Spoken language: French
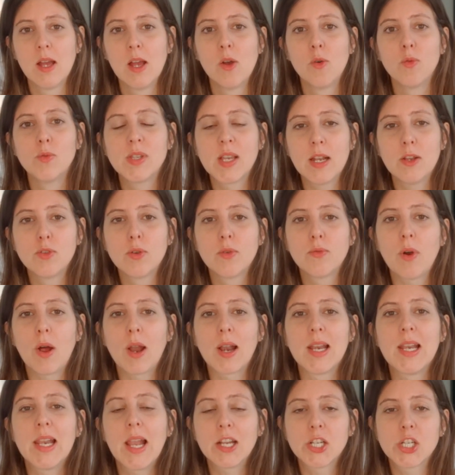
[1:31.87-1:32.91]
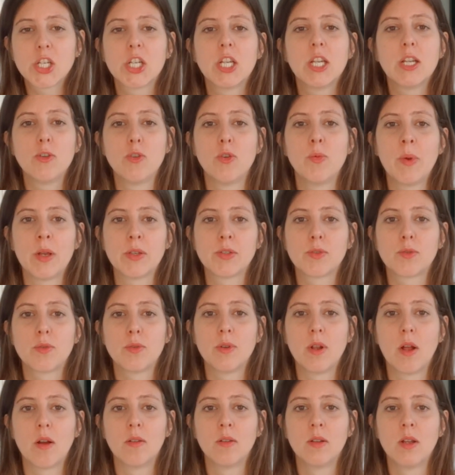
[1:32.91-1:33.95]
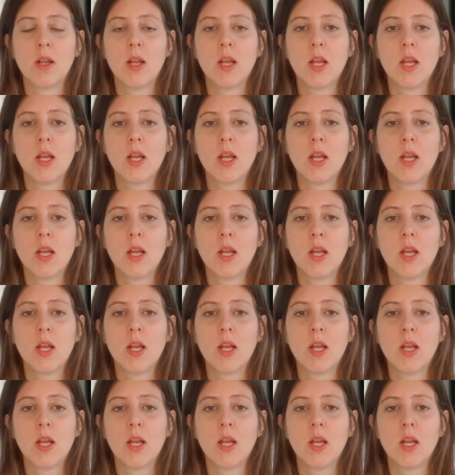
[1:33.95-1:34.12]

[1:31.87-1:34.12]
vous allez devoir lâcher le masculin.